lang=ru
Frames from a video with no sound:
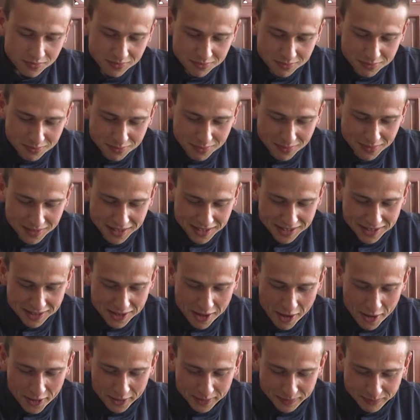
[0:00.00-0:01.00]
На территории
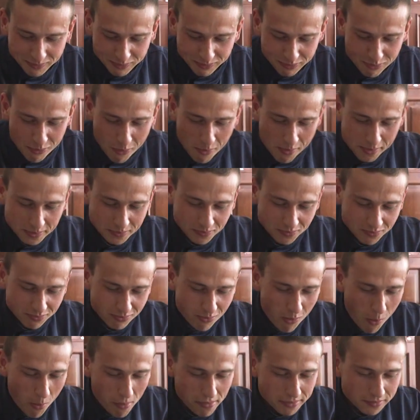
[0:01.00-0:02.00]
вуза есть также
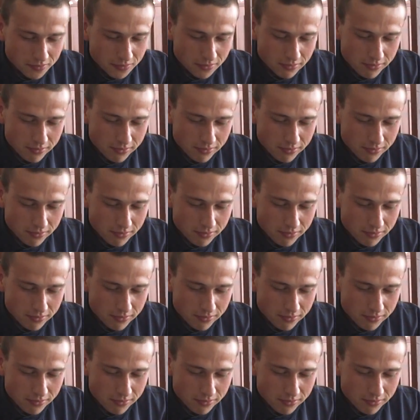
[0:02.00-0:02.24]
буфет.